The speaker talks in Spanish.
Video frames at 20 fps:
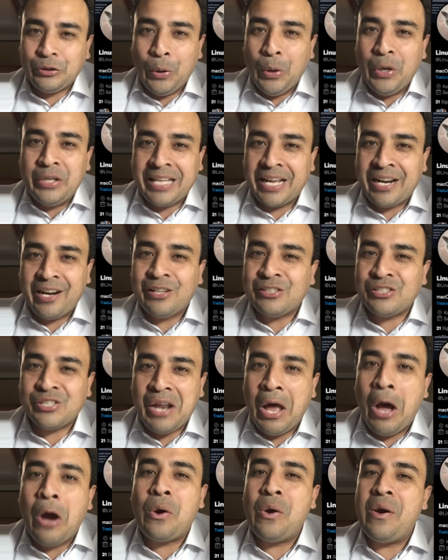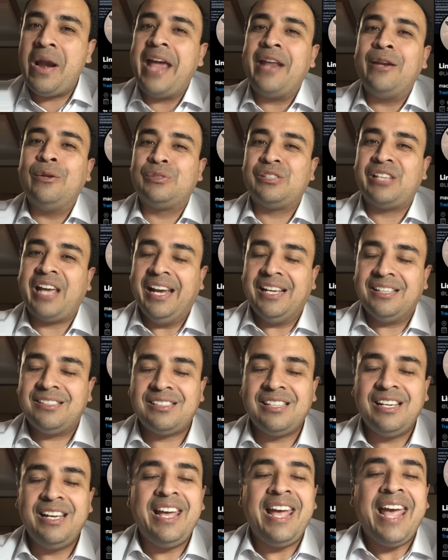que todo está relacionado con Linus
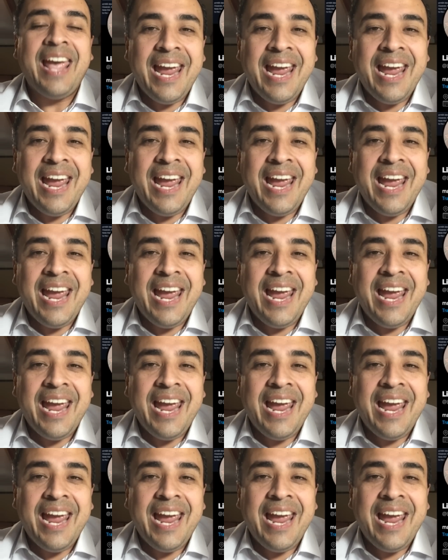Hens.